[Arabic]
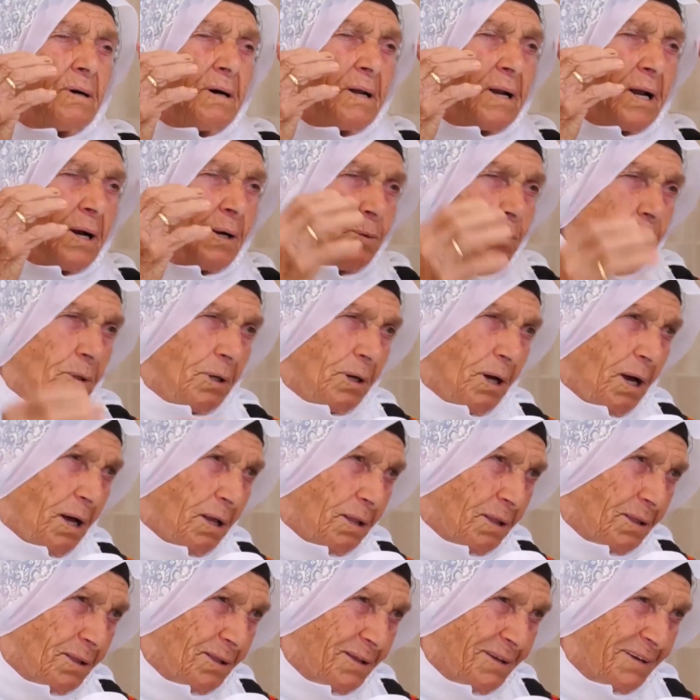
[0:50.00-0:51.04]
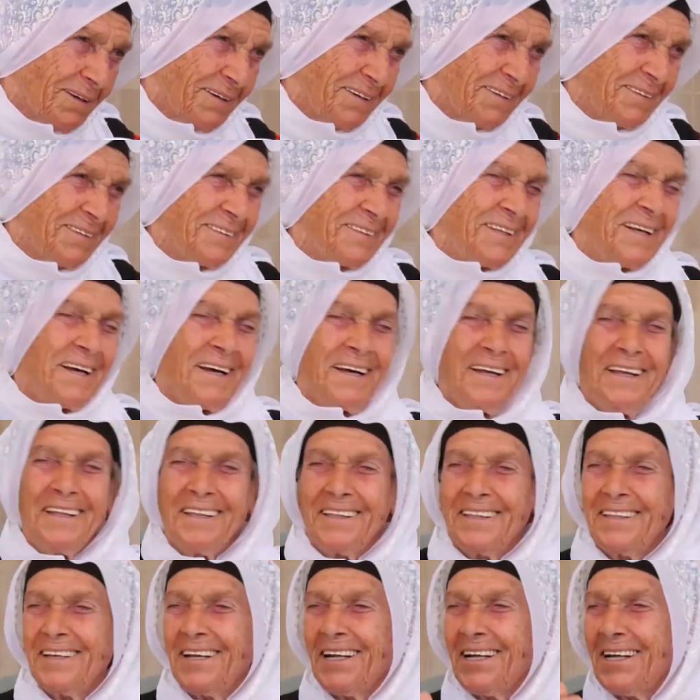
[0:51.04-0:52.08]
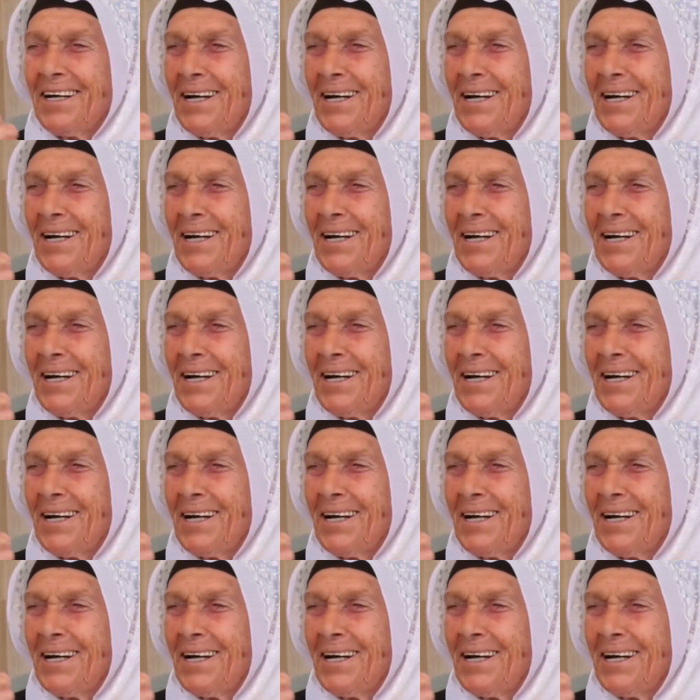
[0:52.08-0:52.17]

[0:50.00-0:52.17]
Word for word: وأنا أقول حضر ذر